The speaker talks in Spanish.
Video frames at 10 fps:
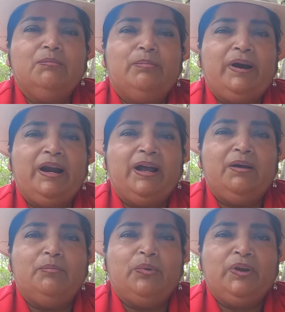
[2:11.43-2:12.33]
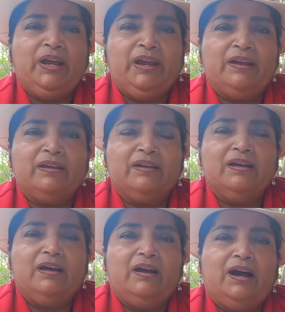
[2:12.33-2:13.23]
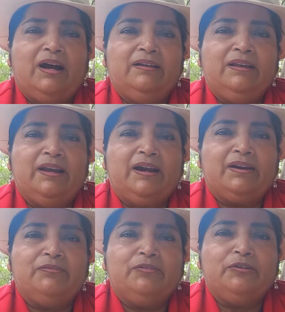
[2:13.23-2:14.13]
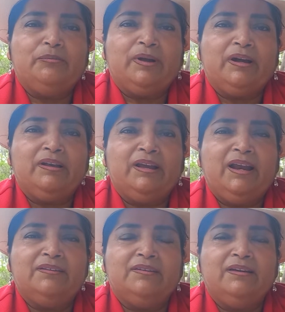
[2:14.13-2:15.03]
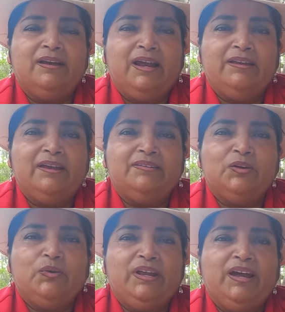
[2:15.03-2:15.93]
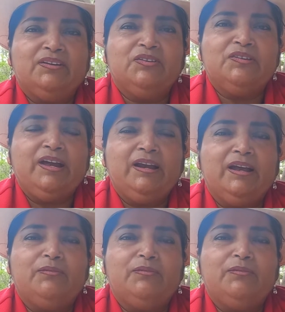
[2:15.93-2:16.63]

para poner ante la reforma de la ley de seguridad social,